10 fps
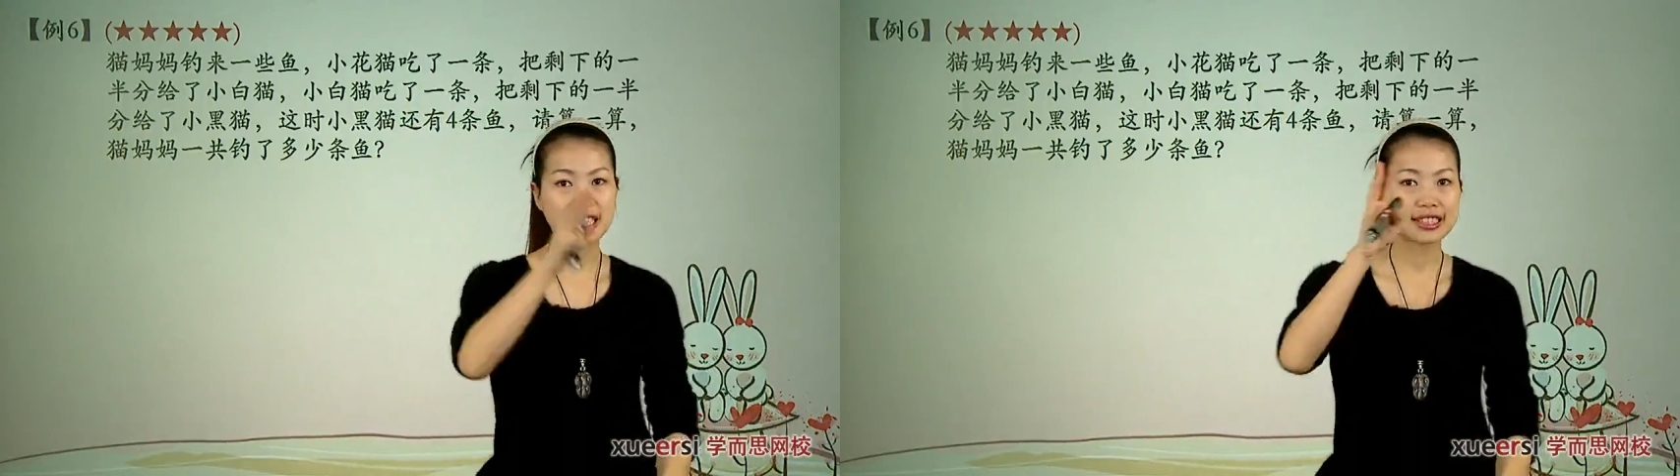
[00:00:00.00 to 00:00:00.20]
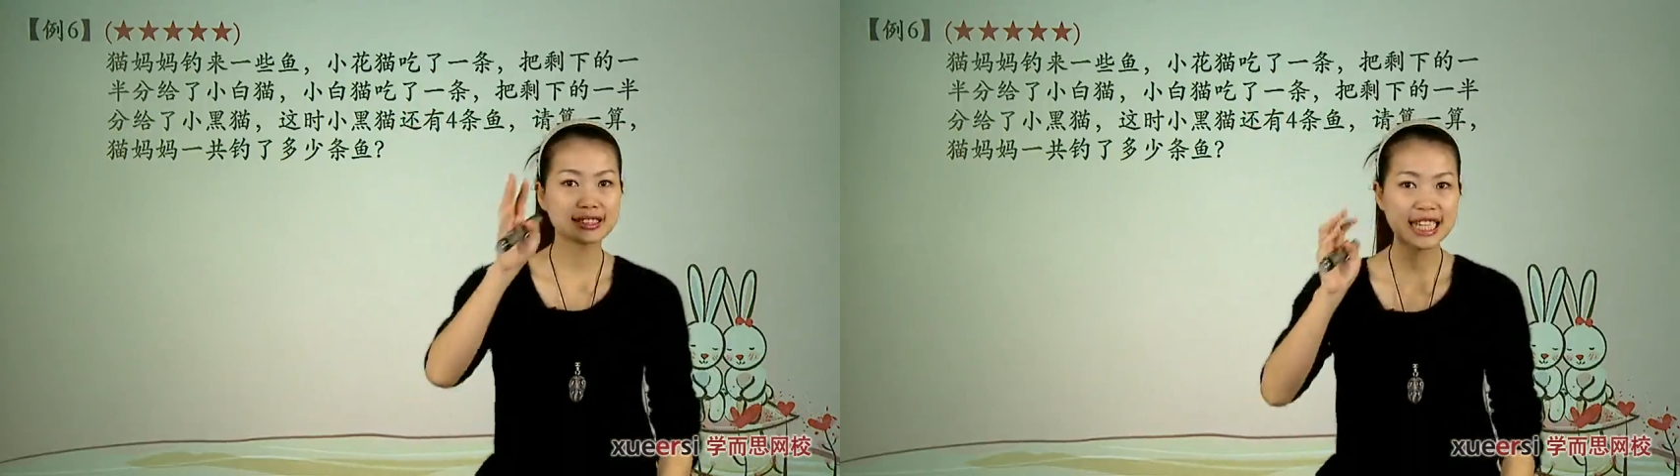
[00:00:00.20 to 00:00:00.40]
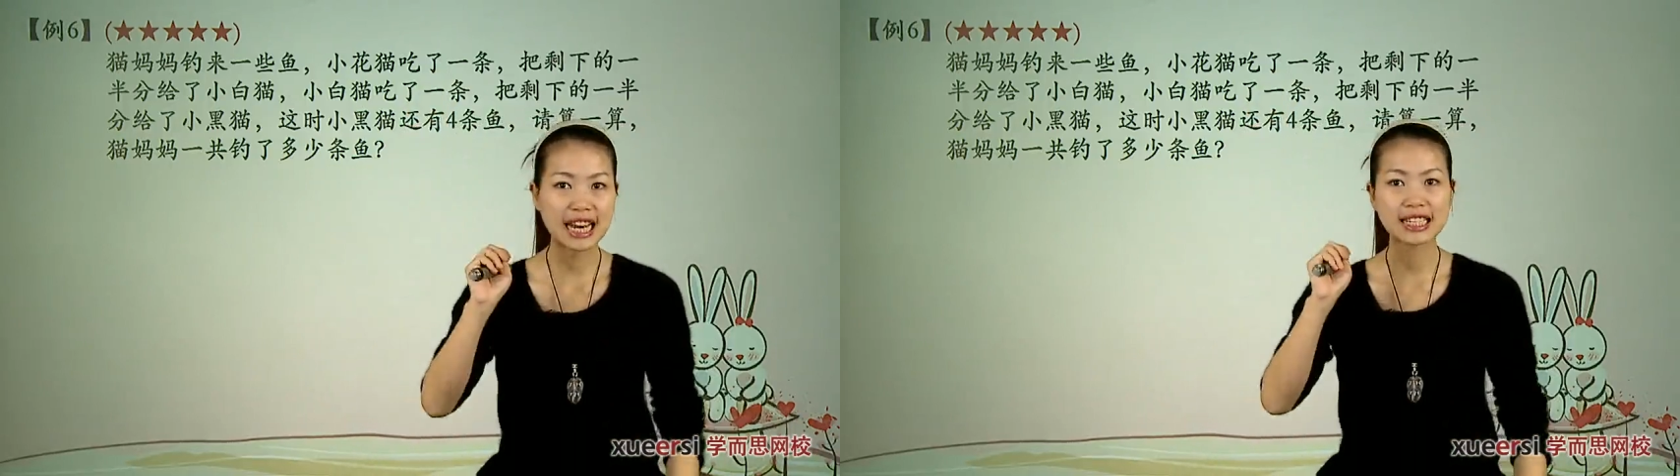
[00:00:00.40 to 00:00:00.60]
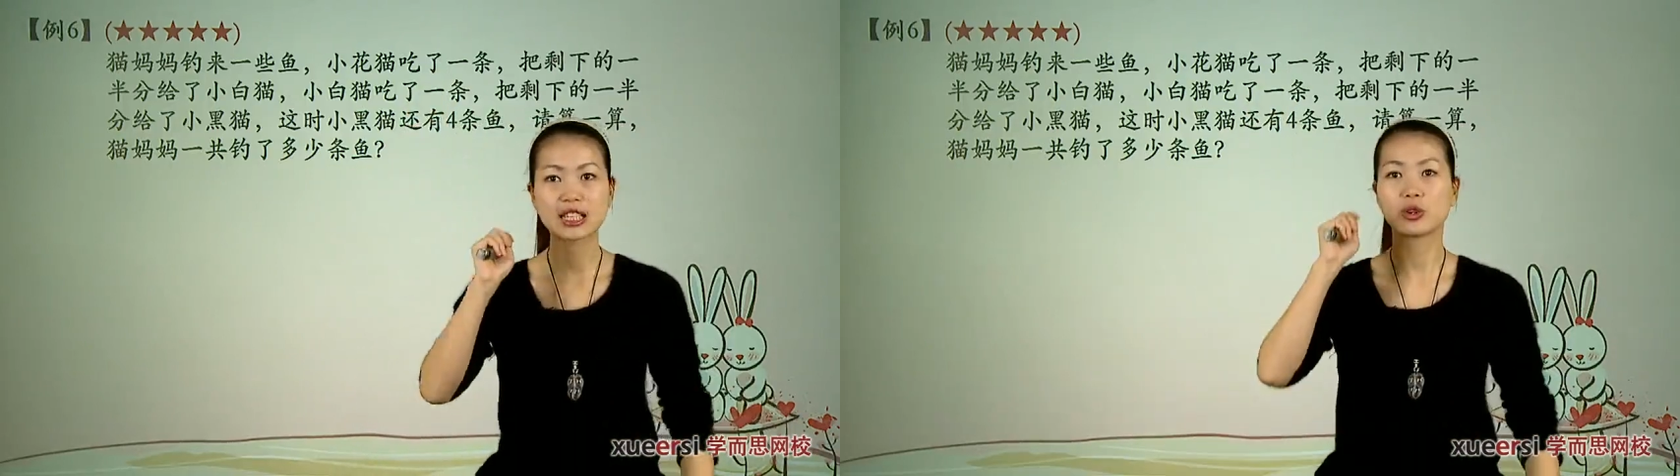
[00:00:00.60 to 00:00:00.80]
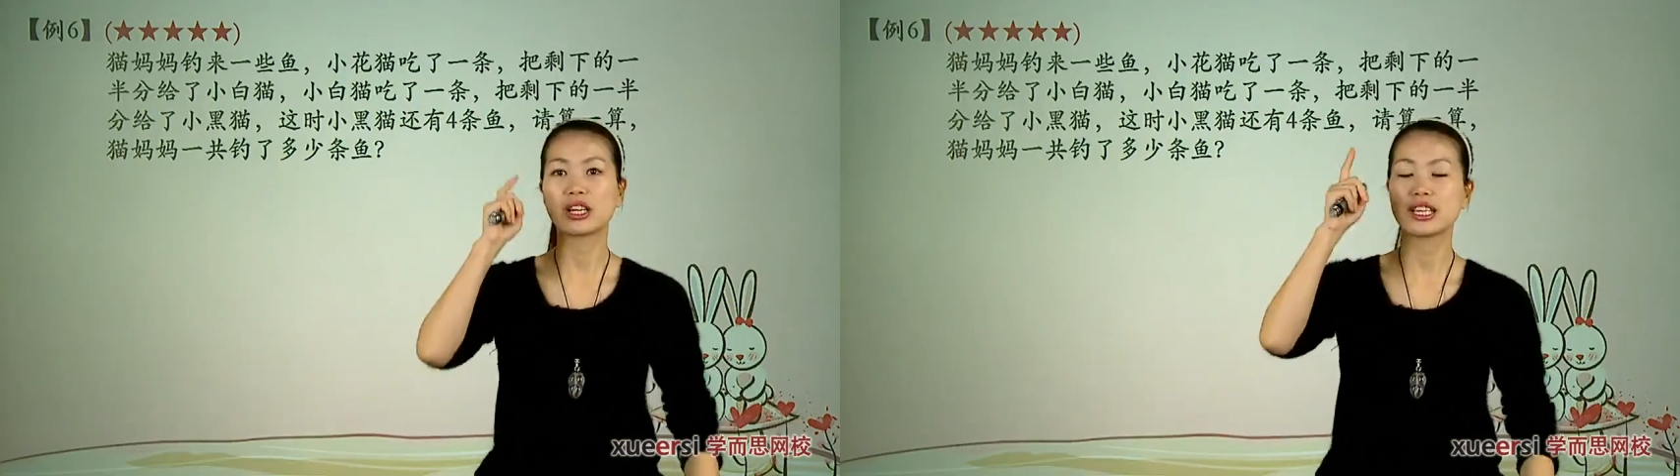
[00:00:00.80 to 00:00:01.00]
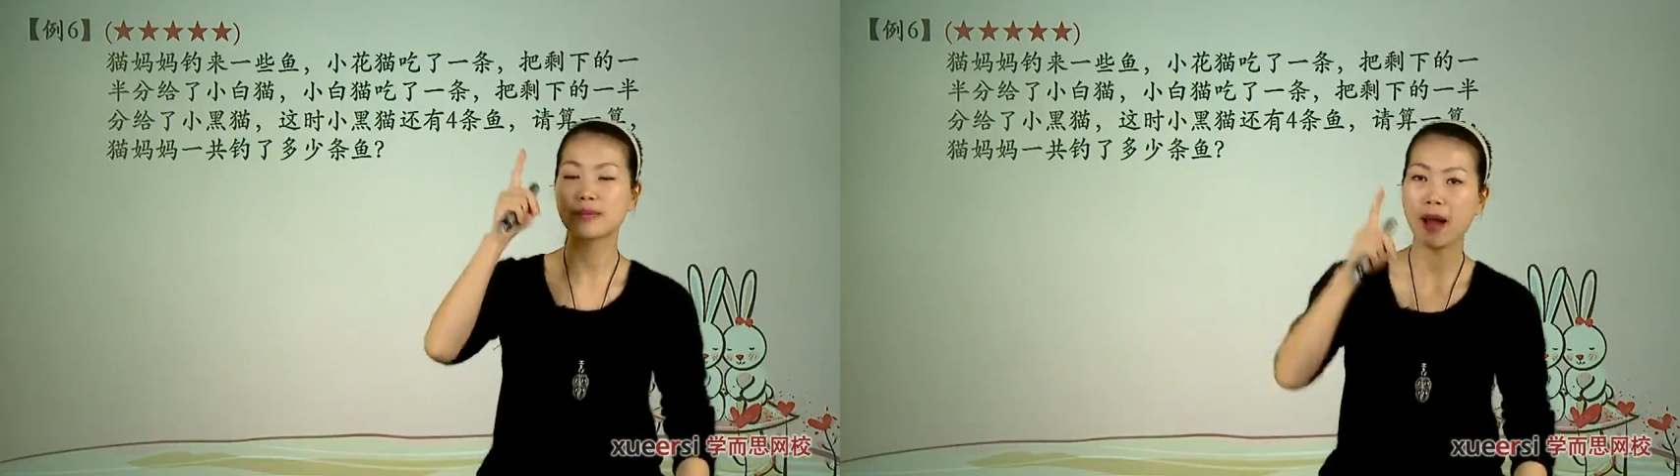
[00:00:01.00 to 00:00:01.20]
剩下里头的一